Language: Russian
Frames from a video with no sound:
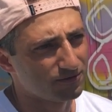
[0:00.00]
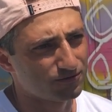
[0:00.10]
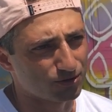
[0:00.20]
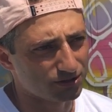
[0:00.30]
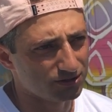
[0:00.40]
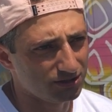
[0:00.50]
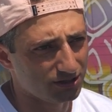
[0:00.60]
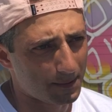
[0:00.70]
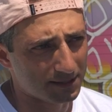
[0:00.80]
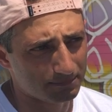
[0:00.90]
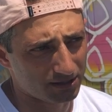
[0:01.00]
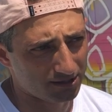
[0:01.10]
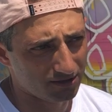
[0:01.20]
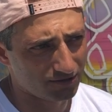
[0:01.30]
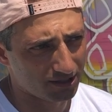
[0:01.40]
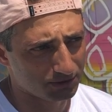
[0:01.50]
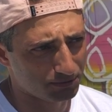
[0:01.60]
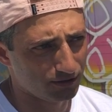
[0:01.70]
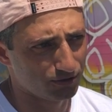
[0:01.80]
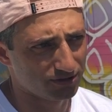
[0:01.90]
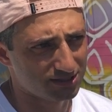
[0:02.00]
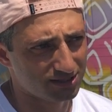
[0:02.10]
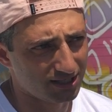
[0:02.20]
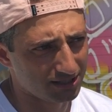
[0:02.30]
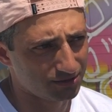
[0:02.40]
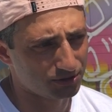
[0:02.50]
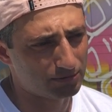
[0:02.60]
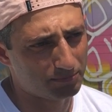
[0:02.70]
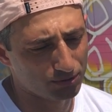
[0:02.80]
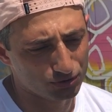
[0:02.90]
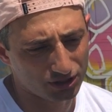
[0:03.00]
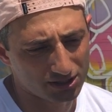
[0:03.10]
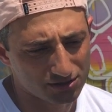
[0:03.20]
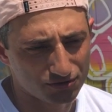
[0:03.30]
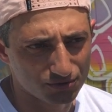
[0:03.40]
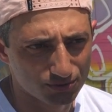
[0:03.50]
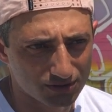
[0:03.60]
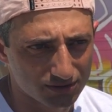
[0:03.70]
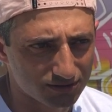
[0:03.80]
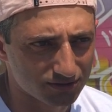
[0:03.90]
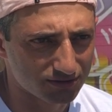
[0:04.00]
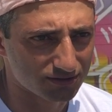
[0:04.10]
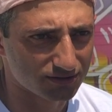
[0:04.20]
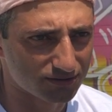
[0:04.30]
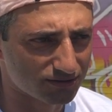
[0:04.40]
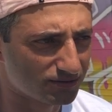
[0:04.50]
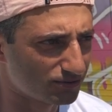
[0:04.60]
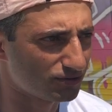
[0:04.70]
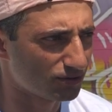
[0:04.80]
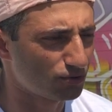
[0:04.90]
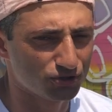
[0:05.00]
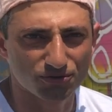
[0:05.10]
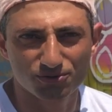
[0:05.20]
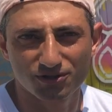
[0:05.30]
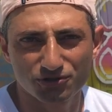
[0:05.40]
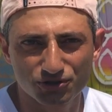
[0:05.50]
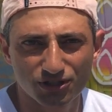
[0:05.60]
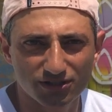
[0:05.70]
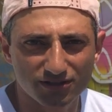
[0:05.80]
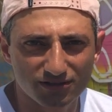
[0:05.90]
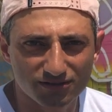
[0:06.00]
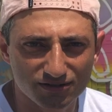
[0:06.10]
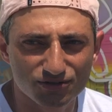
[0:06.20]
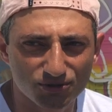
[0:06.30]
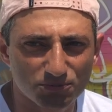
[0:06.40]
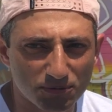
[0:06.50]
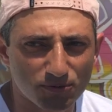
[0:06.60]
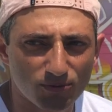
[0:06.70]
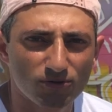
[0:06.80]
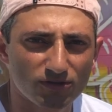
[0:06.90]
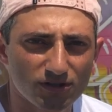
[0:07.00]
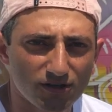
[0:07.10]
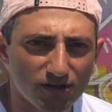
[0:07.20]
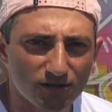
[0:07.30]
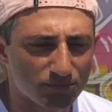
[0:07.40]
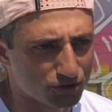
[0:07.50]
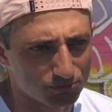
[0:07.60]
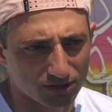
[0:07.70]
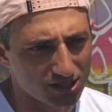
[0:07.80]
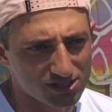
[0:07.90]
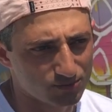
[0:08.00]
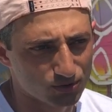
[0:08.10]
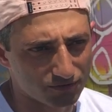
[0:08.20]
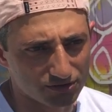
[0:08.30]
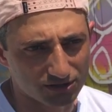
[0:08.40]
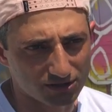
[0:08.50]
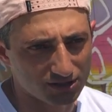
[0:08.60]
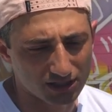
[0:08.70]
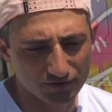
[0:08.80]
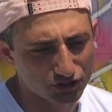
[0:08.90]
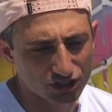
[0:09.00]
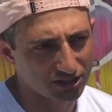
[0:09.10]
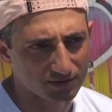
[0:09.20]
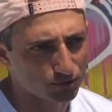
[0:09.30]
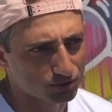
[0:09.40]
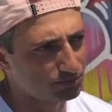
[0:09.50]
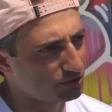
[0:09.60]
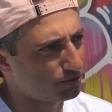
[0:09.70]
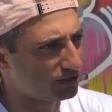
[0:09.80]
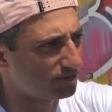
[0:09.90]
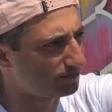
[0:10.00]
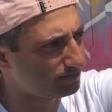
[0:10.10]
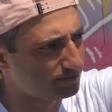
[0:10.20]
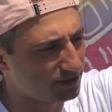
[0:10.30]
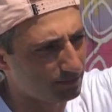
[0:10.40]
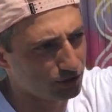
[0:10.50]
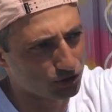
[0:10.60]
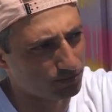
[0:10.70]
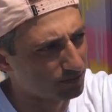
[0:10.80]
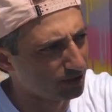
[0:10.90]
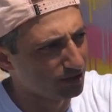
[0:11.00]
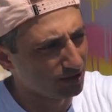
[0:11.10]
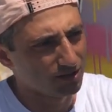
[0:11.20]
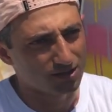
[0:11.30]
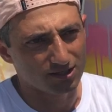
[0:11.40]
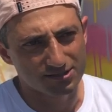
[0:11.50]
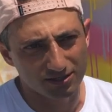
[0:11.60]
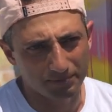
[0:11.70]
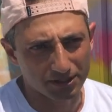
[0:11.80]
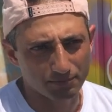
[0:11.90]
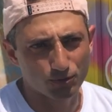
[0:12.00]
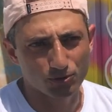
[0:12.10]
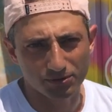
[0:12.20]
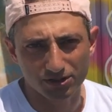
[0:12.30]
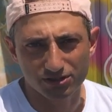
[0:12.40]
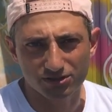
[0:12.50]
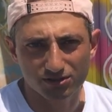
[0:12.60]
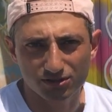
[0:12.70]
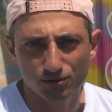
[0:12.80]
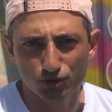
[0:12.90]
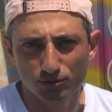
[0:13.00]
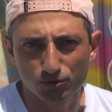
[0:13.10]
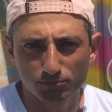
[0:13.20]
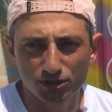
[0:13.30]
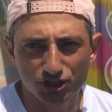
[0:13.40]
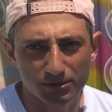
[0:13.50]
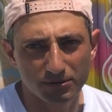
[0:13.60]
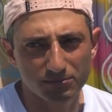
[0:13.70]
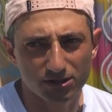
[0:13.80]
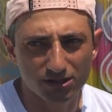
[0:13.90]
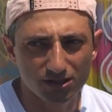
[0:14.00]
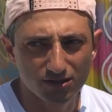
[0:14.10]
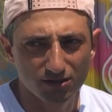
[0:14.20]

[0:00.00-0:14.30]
Вот. И когда ты преодолеваешь определенные страхи, у тебя получается трюк, э, ну это очень крутое ощущение, это стоит попробовать, причем на разном уровне, это, это для новичка это может быть хоть там на большом кольце 5 опор пройти, это уже будет большая победа,